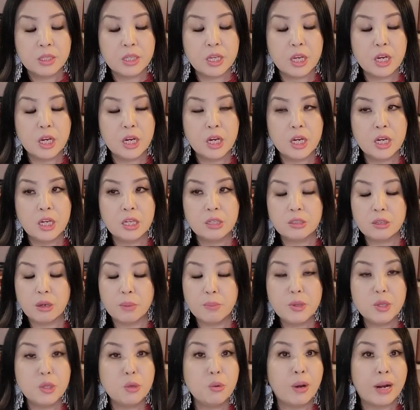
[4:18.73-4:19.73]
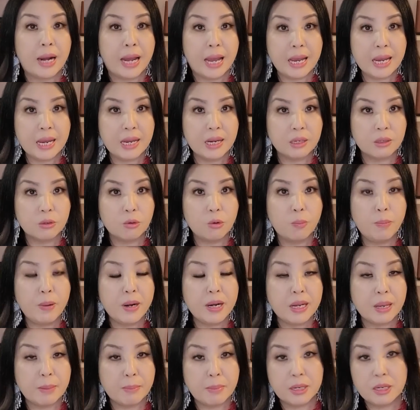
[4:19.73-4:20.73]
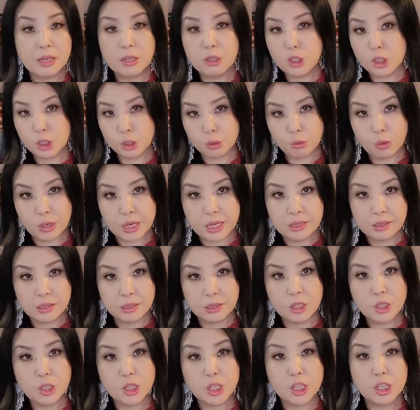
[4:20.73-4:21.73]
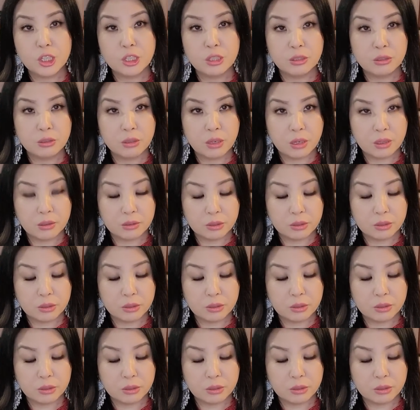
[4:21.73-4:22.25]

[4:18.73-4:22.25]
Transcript: chị cho mình nhỏ đó cũng bao niệm mà mình chịu qua lên đó tất nhiên